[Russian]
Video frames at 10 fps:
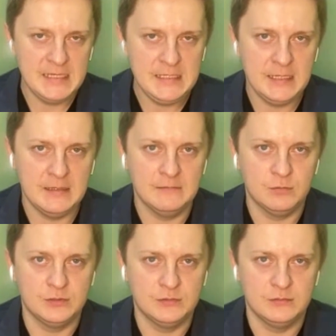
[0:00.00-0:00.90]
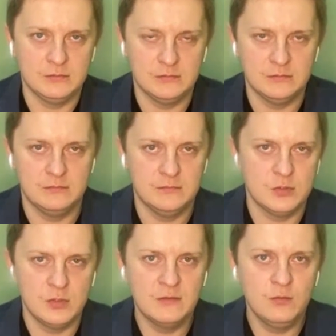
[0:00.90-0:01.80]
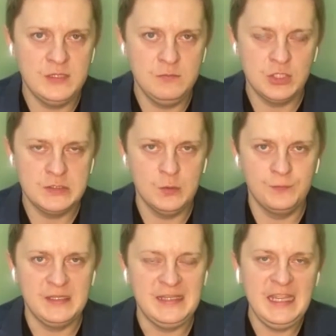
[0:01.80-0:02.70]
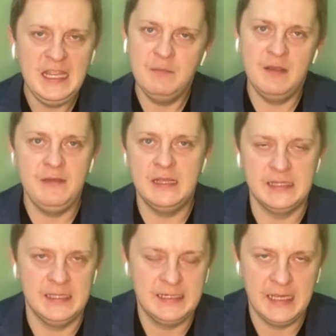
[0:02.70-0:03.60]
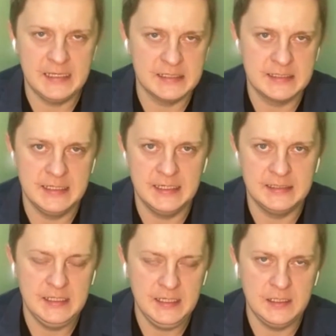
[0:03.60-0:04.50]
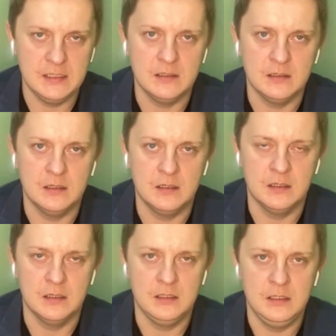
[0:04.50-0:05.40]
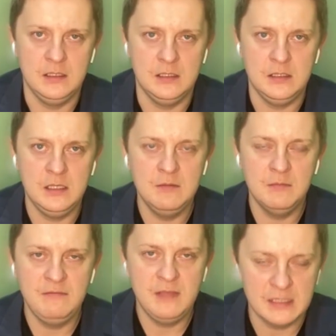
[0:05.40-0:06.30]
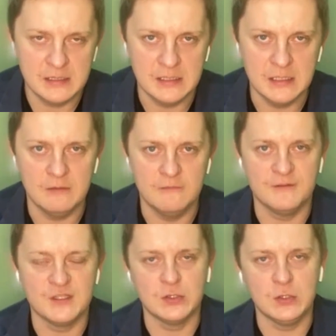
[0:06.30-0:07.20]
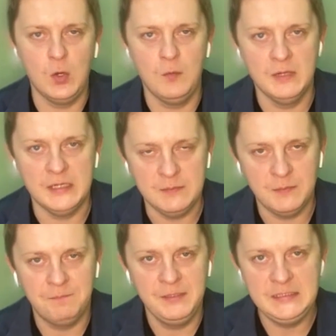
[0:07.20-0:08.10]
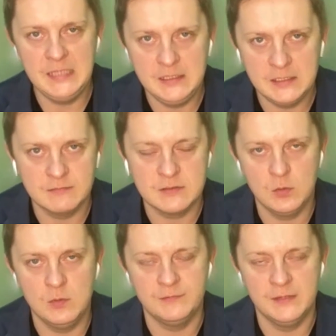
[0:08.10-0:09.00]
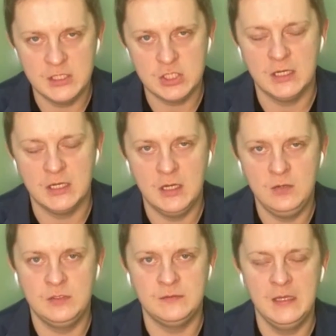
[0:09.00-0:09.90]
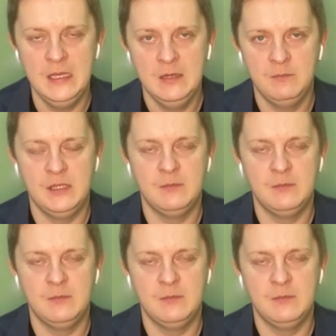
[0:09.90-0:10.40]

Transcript: последние вот 48 часов неимоверные хакерские атаки э, и неимоверные взломы и попытки этих взломов наших аккаунтов